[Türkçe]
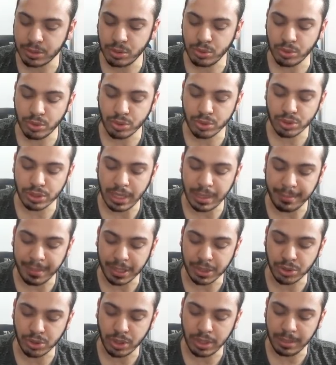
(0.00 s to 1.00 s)
diliyoruz.
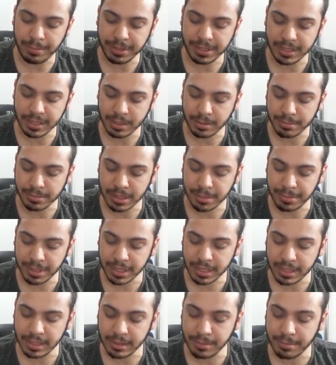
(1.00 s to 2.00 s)
Hemen şöyle bir takımımıza
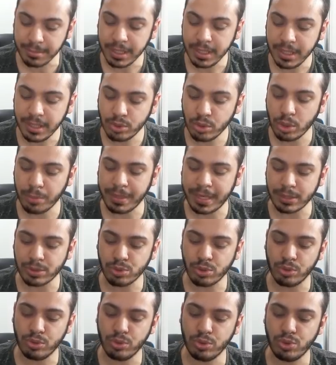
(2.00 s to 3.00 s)
bakalım.
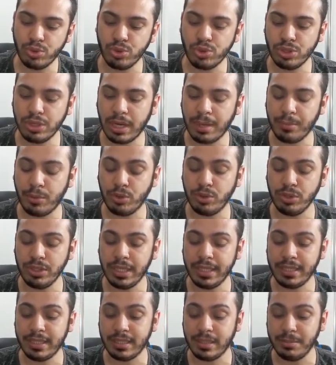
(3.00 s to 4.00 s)
Robertson düşüştü ama onun
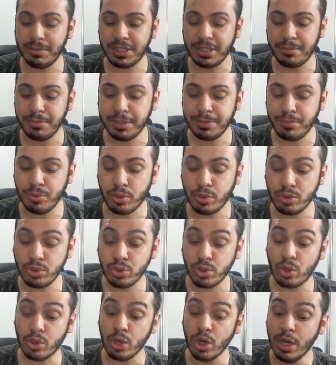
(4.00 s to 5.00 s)
yerine alabileceğimiz bir
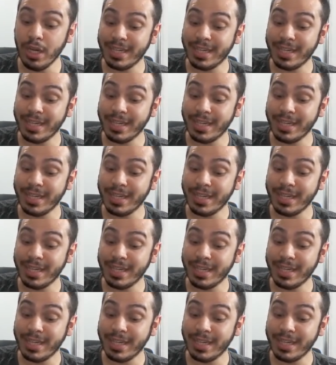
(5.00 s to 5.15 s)
oyuncu yok.